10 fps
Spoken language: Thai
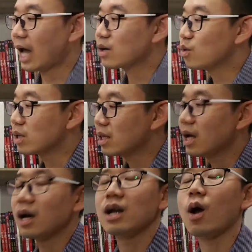ให้คุณ
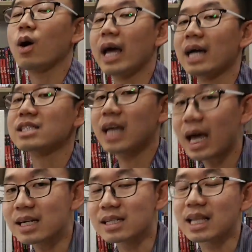ลองแอค
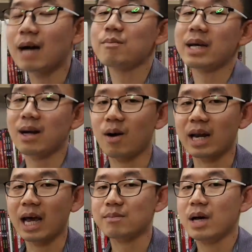ชั่นหรือทำไปก่อน
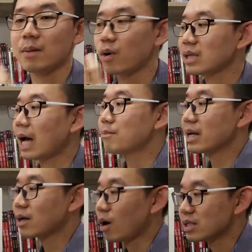นะครับพอทำ
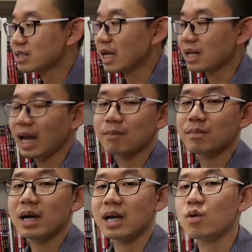ไปก่อนเสร็จนะครับ
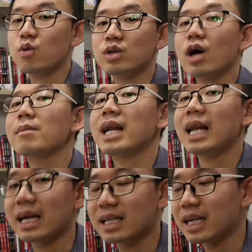แล้วคุณค่อยมา
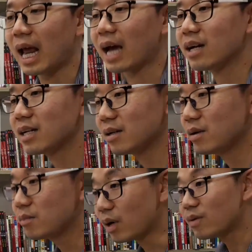เล็งทีหลัง
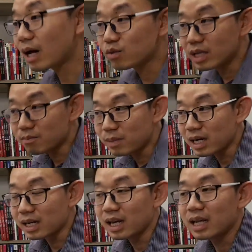เหมือนเวลาคุณยิง
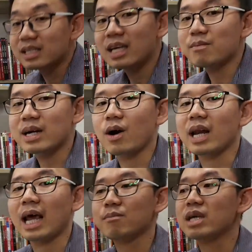ปืนยิงไปก่
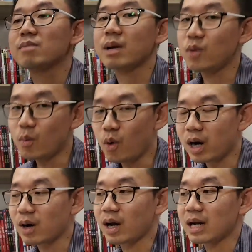อนนะครับยิงไป
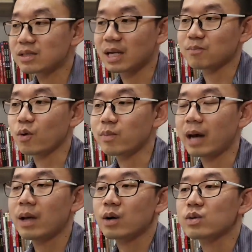มั่วๆก่อนแล้วเสร็จปุ๊บ
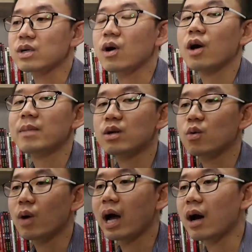เนี่ยคุณก็ค่อยมา
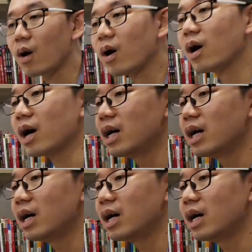ดูว่าอ๋อ